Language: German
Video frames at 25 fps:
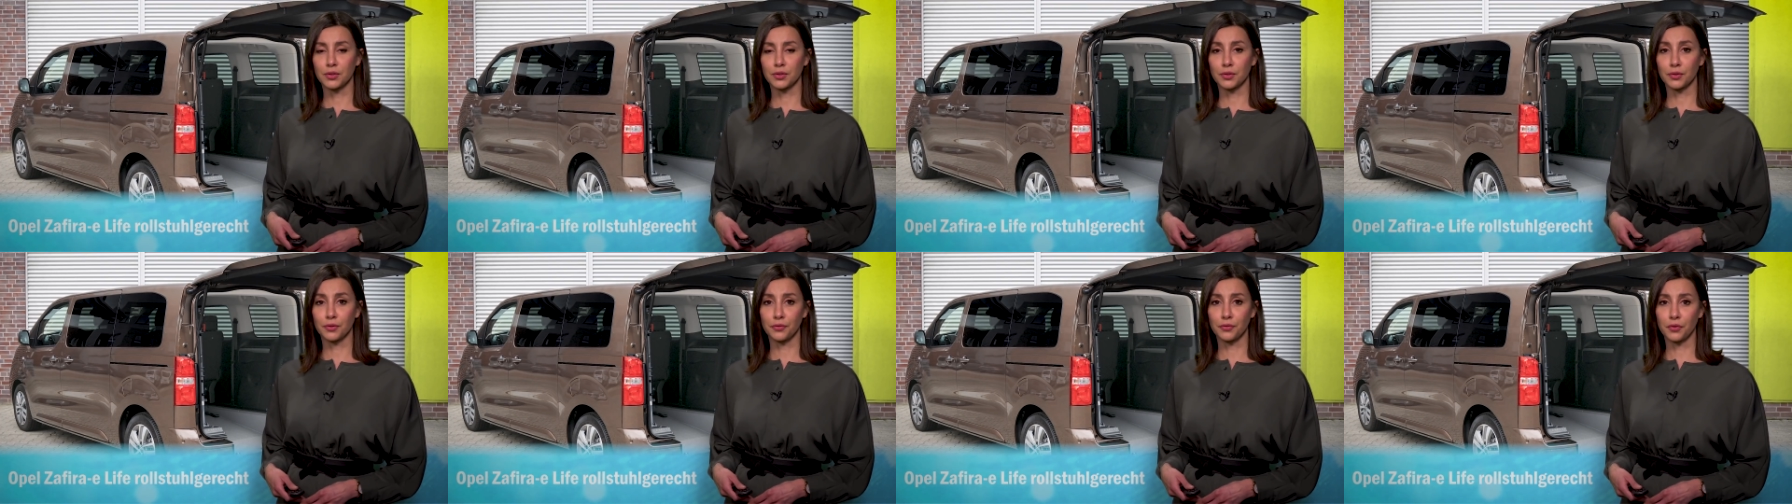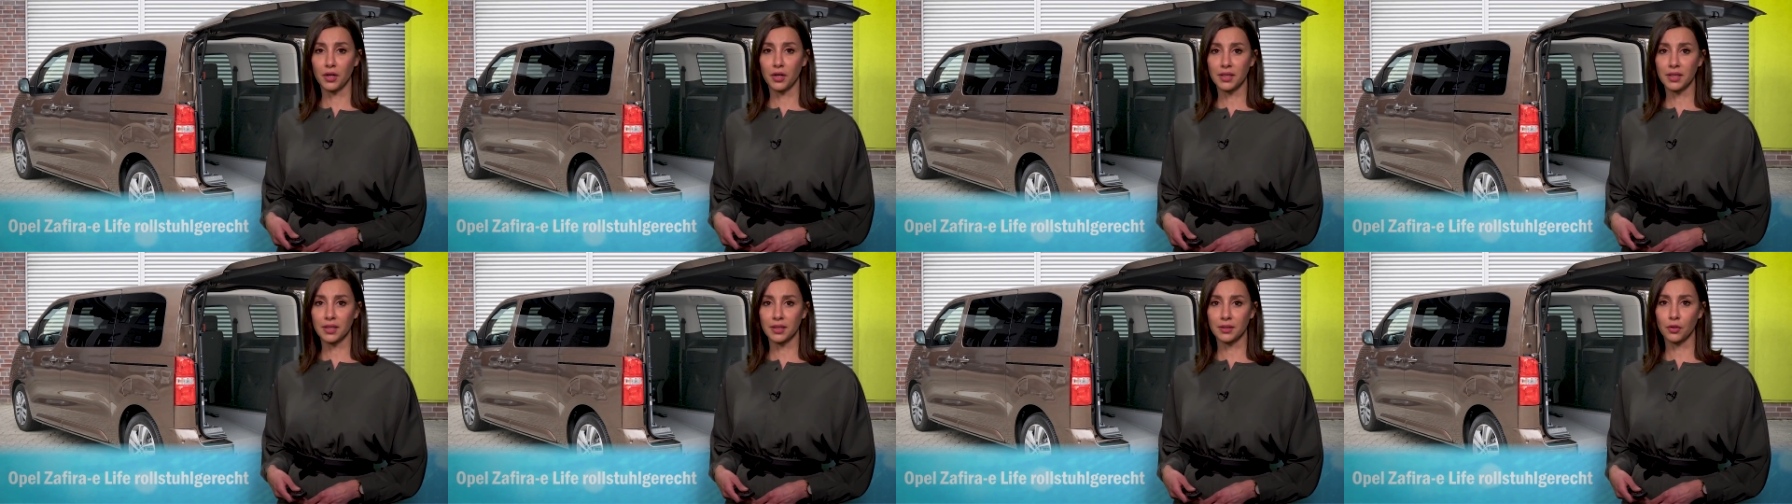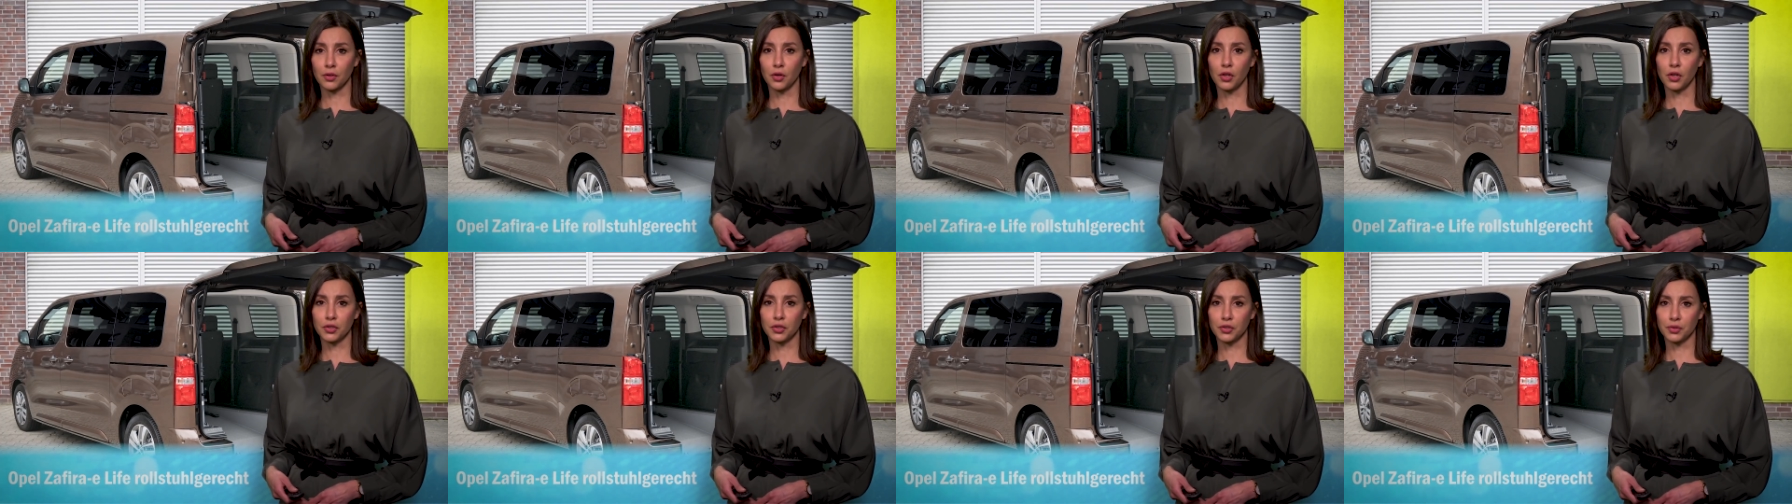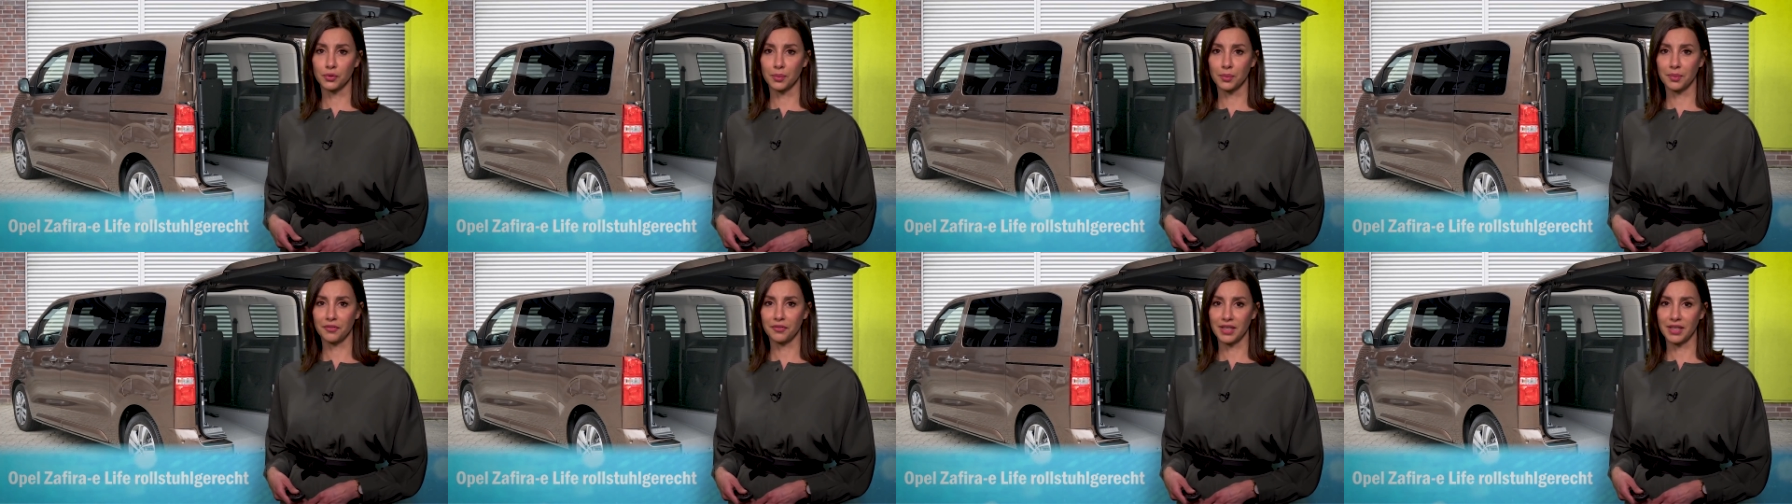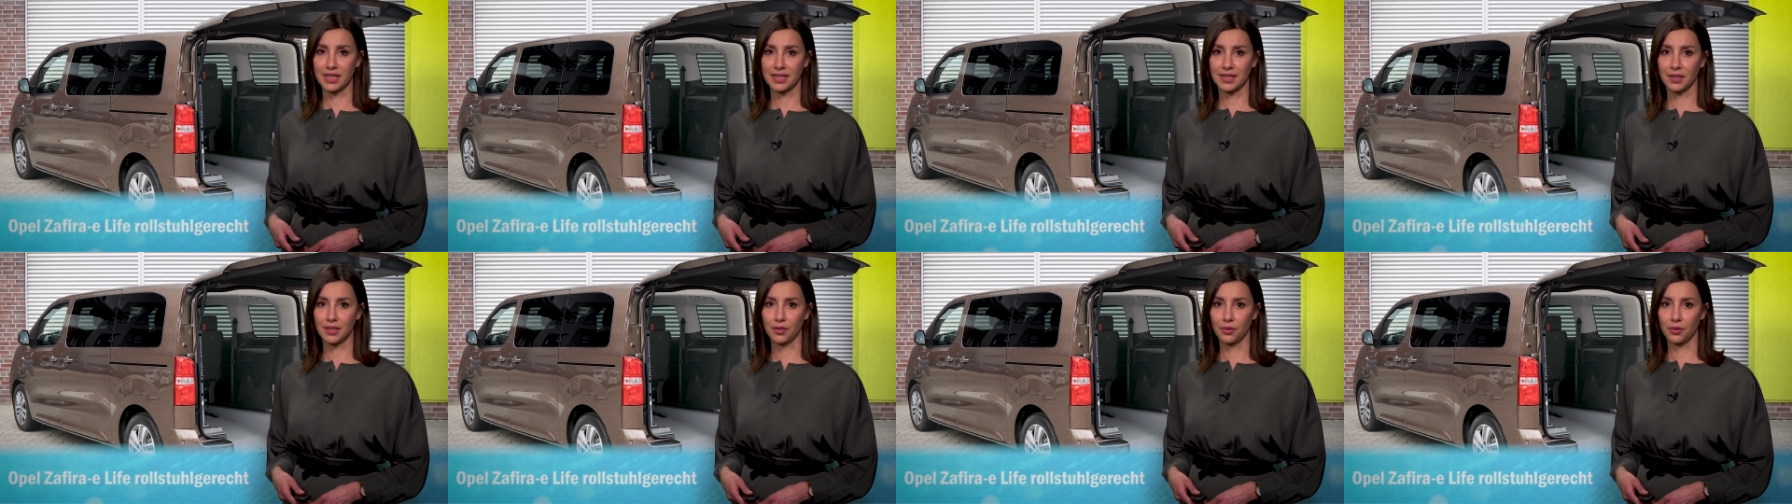zur vorderen
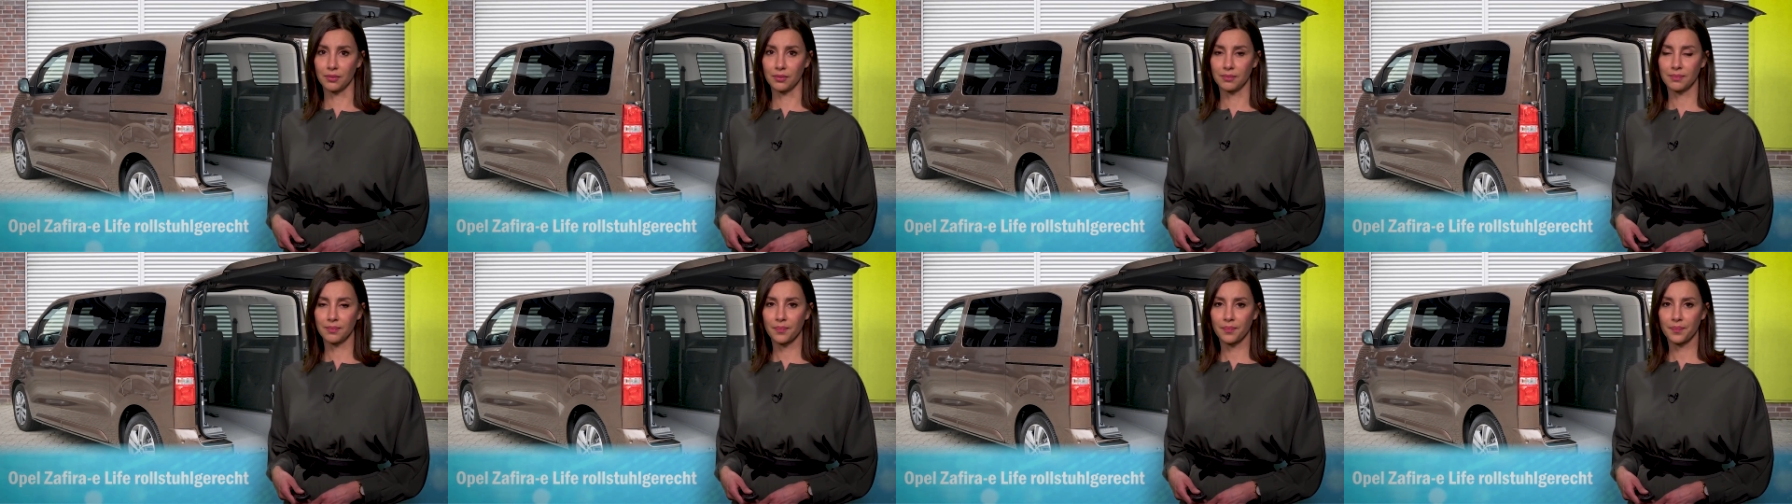Rollstuhlbefestigung.